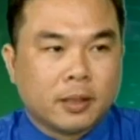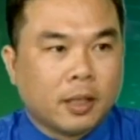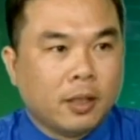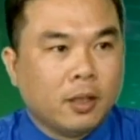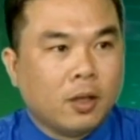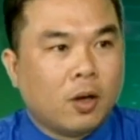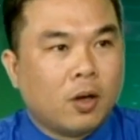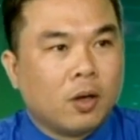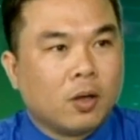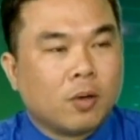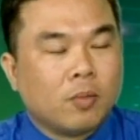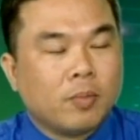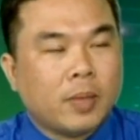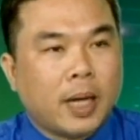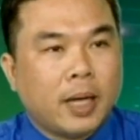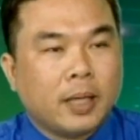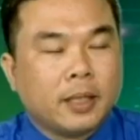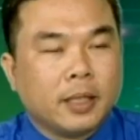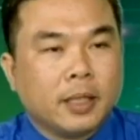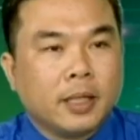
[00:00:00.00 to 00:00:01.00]
tỉnh đoàn cũng
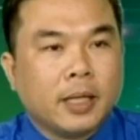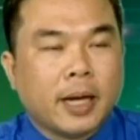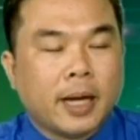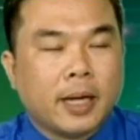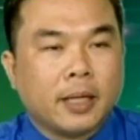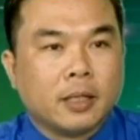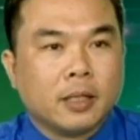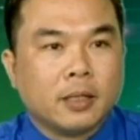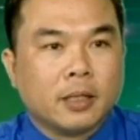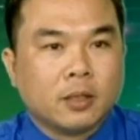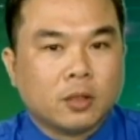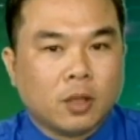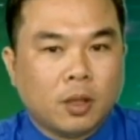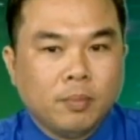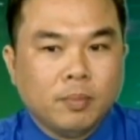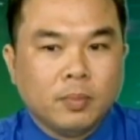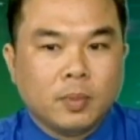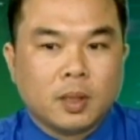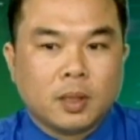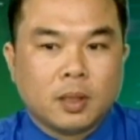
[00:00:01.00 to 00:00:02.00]
đã triển khai từ rất
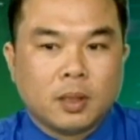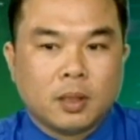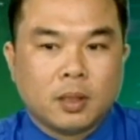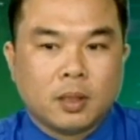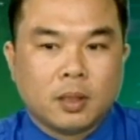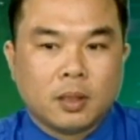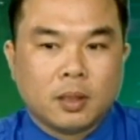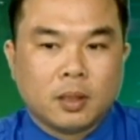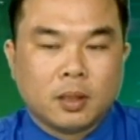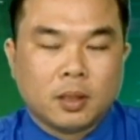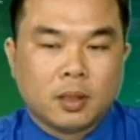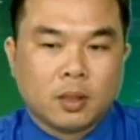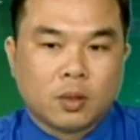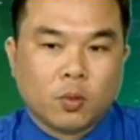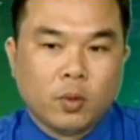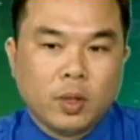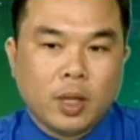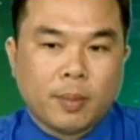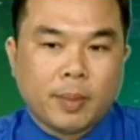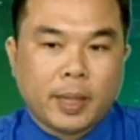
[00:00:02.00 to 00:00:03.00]
sớm À,
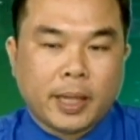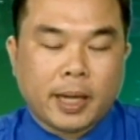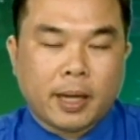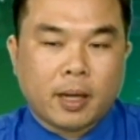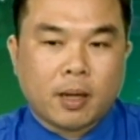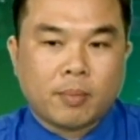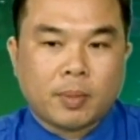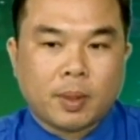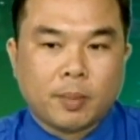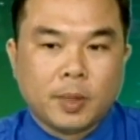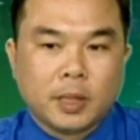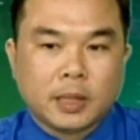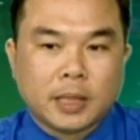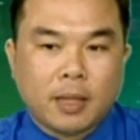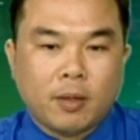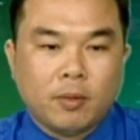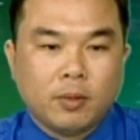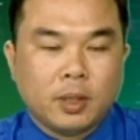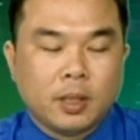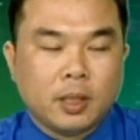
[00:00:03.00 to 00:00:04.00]
cuối năm
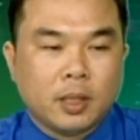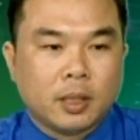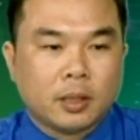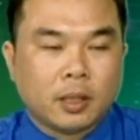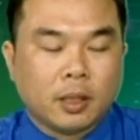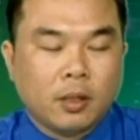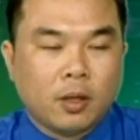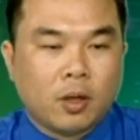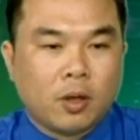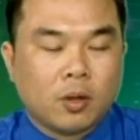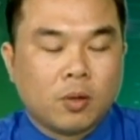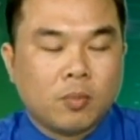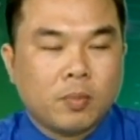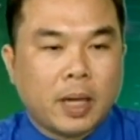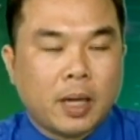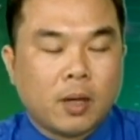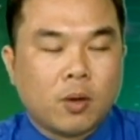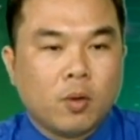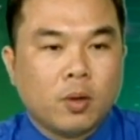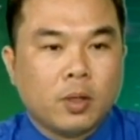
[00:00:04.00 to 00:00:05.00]
2016 thì ờ, tỉnh đoàn cũng
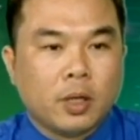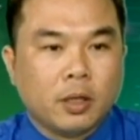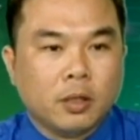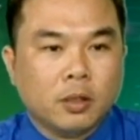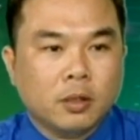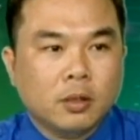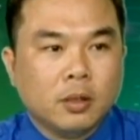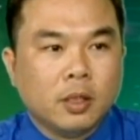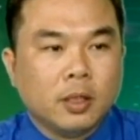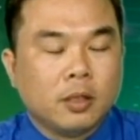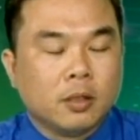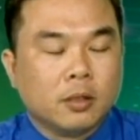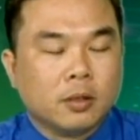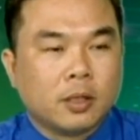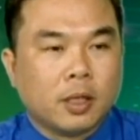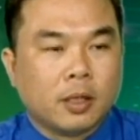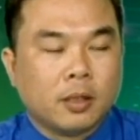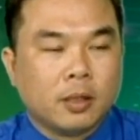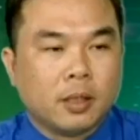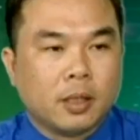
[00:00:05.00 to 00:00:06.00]
đã có định hướng cái chương
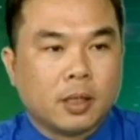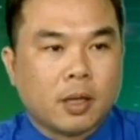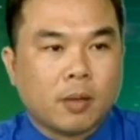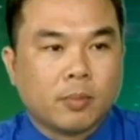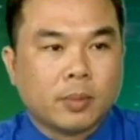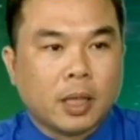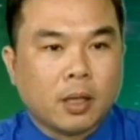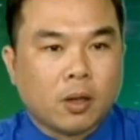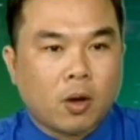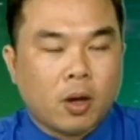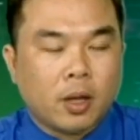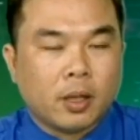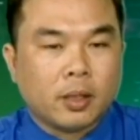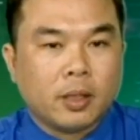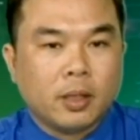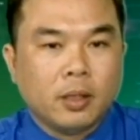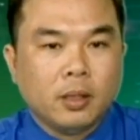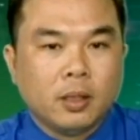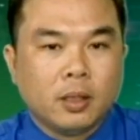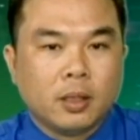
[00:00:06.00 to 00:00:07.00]
trình ờ, công tác đoàn
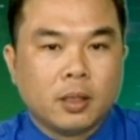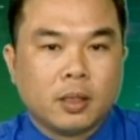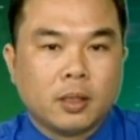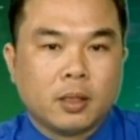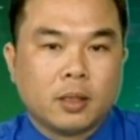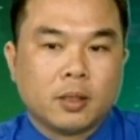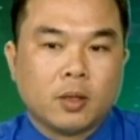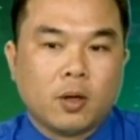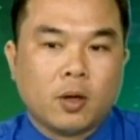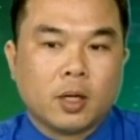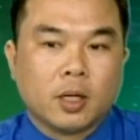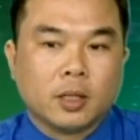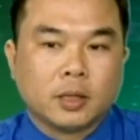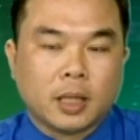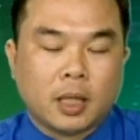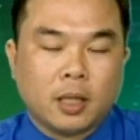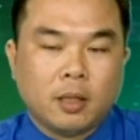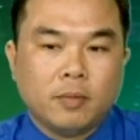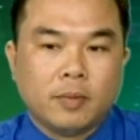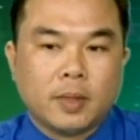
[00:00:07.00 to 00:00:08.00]
đến đoàn cơ
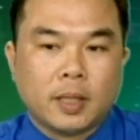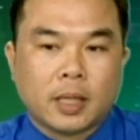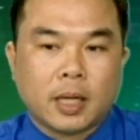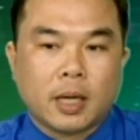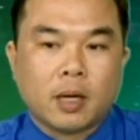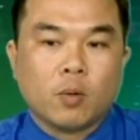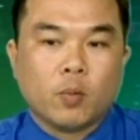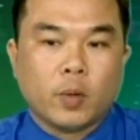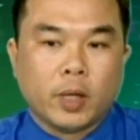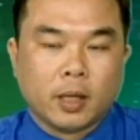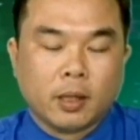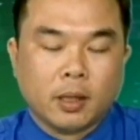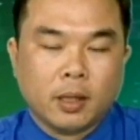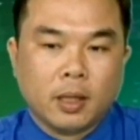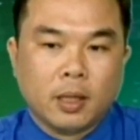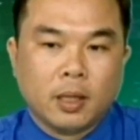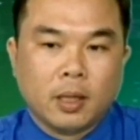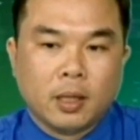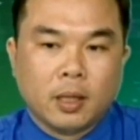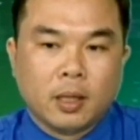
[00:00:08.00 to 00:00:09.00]
sở và các cái huyện
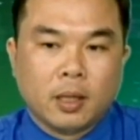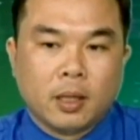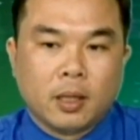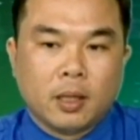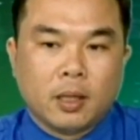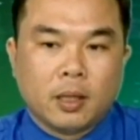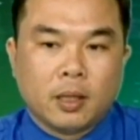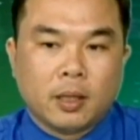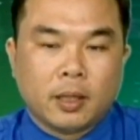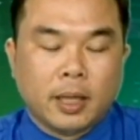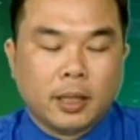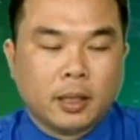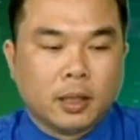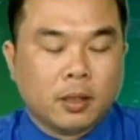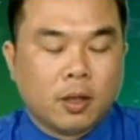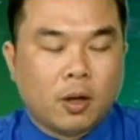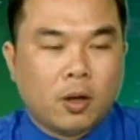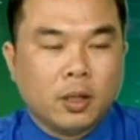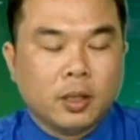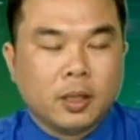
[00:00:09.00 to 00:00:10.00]
à, để từ
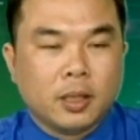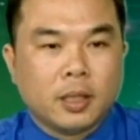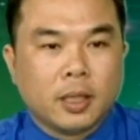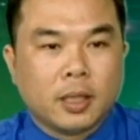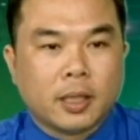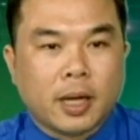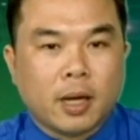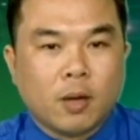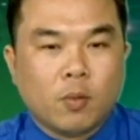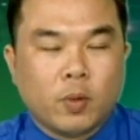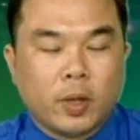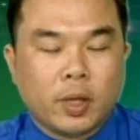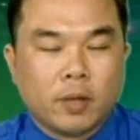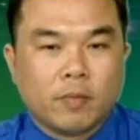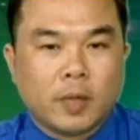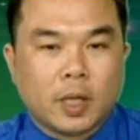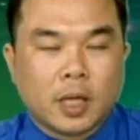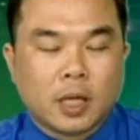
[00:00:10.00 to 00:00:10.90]
đó thì các huyện và